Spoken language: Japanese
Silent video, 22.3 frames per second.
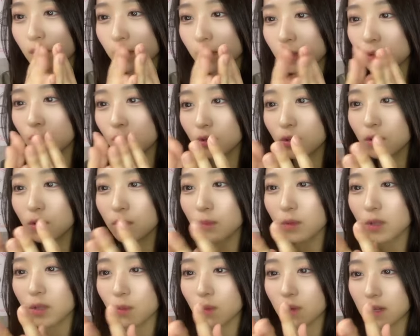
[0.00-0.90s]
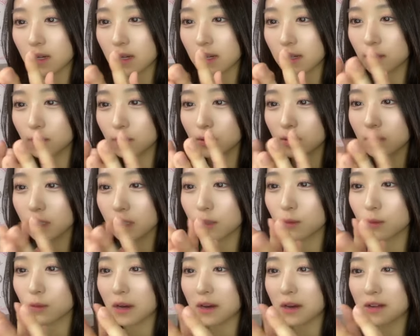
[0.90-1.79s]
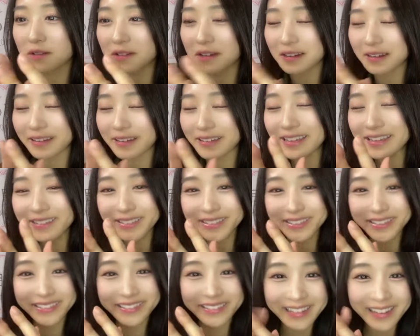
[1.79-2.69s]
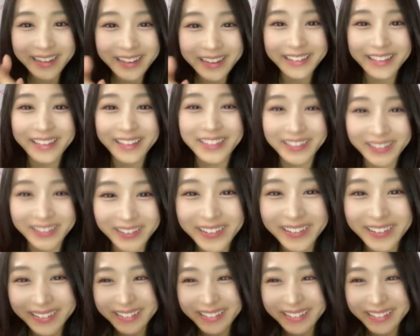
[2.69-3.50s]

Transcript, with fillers: ショールームにもカースト制度があるからえ嘘ないでしょ